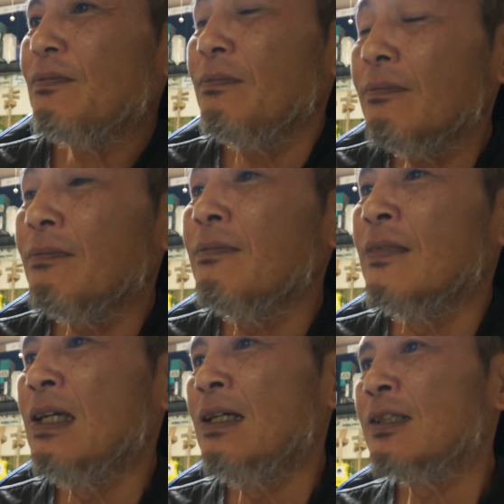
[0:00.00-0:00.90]
るうんうん、
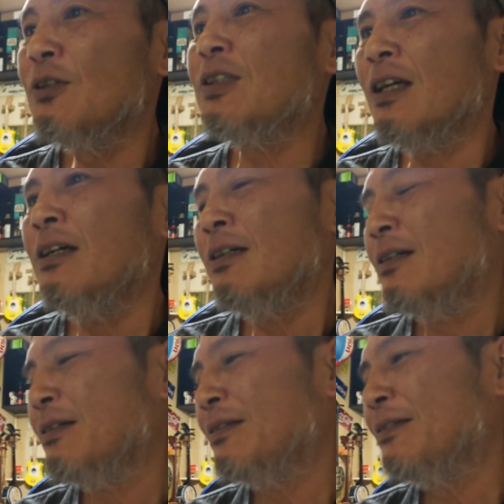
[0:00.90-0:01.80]
そうですね。
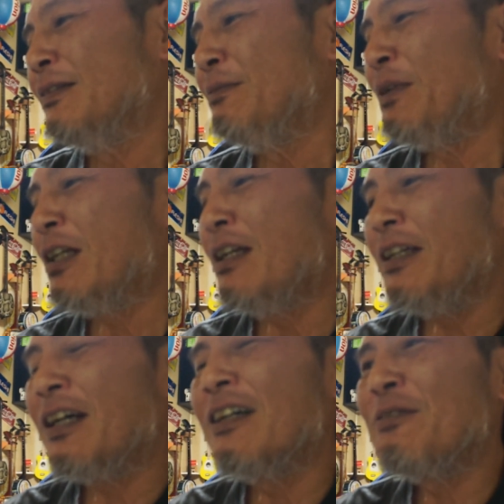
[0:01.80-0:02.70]
また
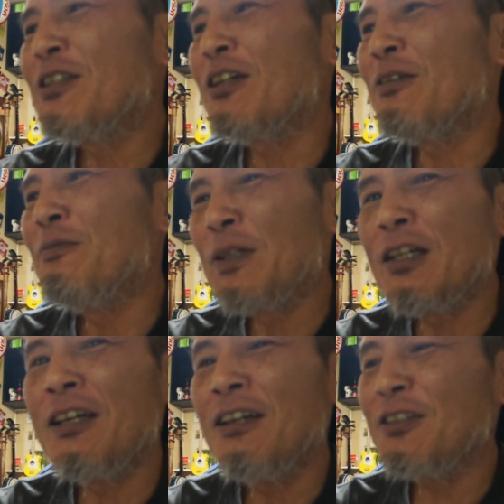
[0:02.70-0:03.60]
何かありましたら、ま
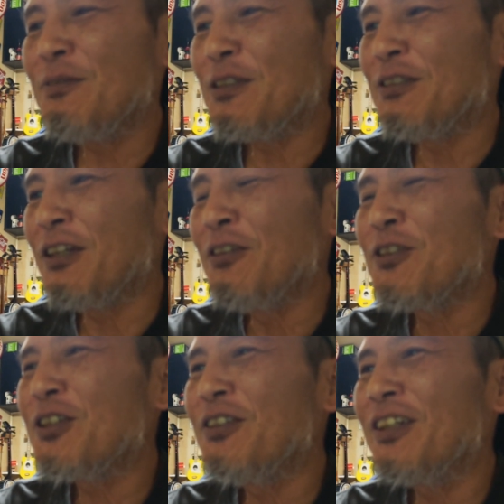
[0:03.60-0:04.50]
た連絡しますんで、よ
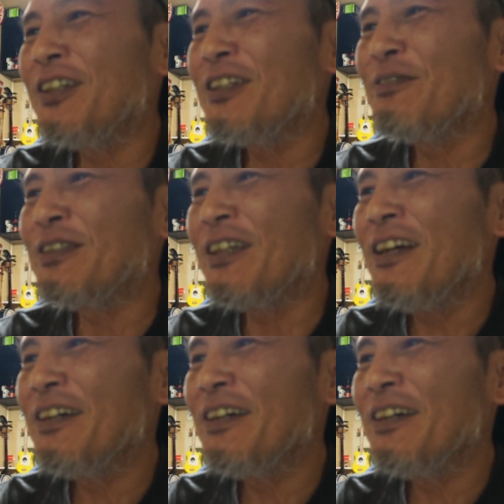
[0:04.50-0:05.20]
ろしくお願いいたしますね。